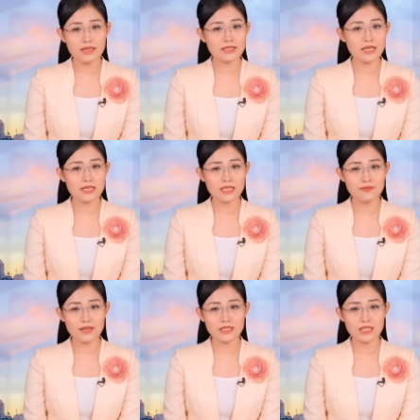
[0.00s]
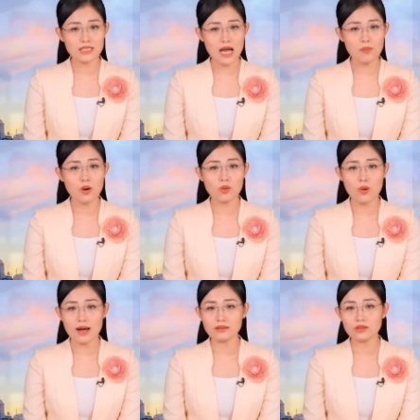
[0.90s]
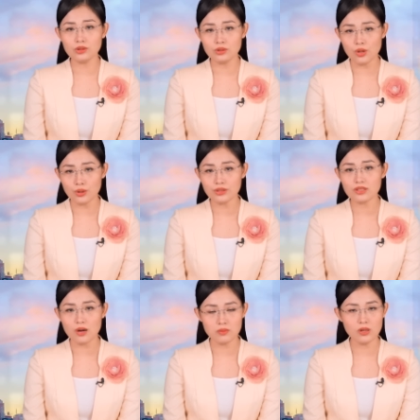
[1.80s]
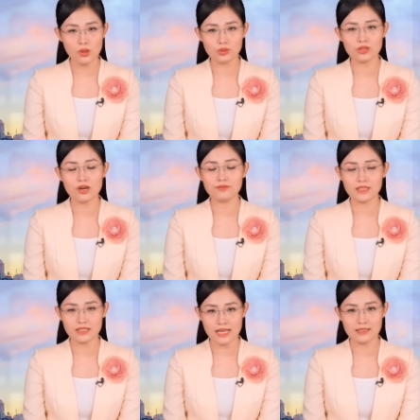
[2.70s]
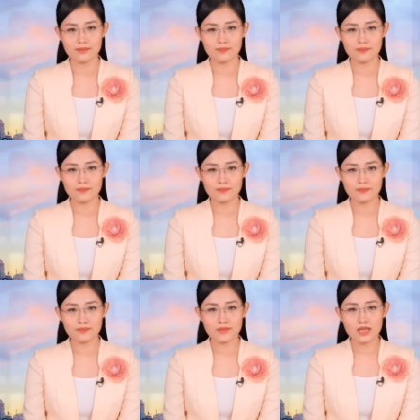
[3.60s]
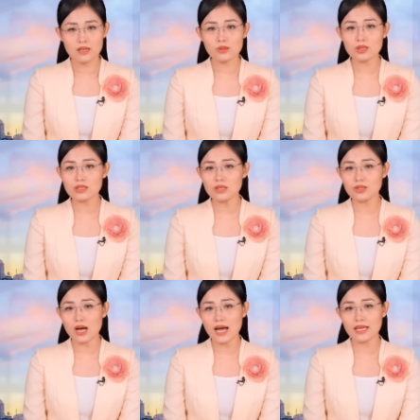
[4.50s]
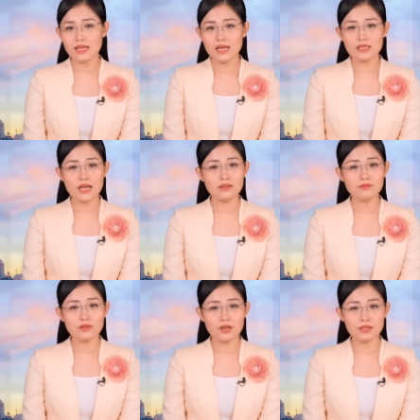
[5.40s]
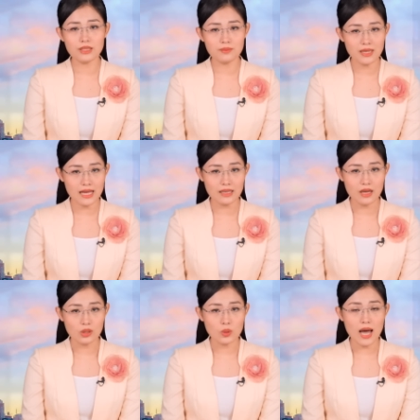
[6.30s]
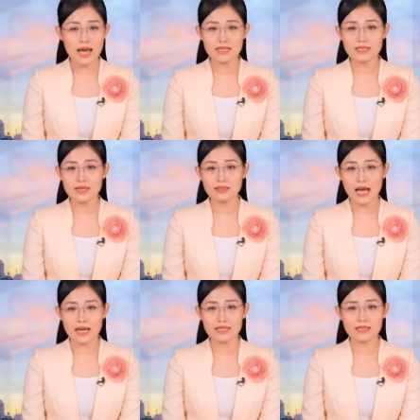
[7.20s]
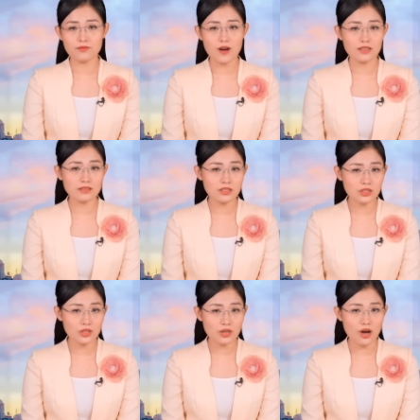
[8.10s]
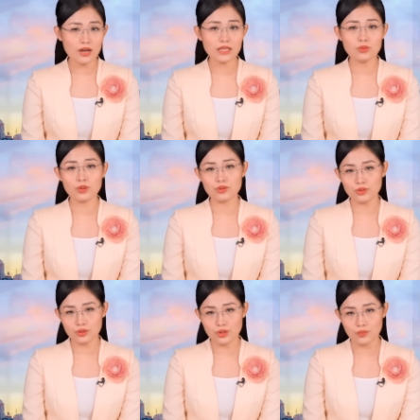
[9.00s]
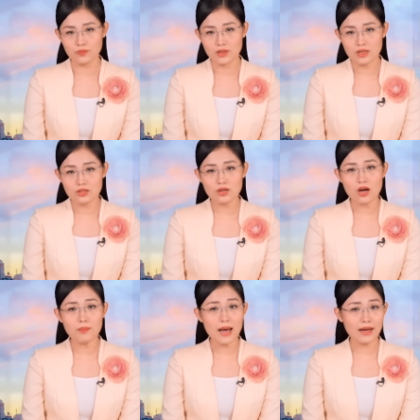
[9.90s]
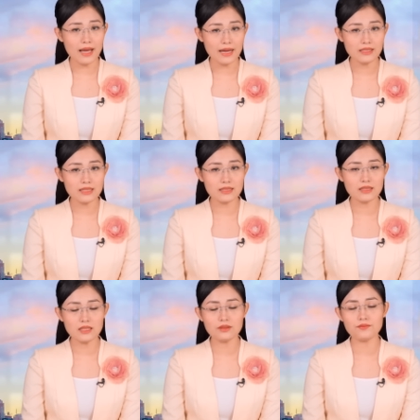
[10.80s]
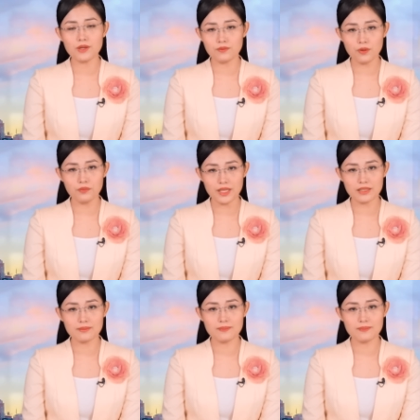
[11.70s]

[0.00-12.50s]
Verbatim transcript: sĩ sẽ phải chi trả một khoản tương đối khổng lồ cho việc này. Luật sư cho hay, đến thời điểm này, tòa án sở tại vẫn chưa có kết luận cuối cùng, chưa có bản án chính thức về vụ việc.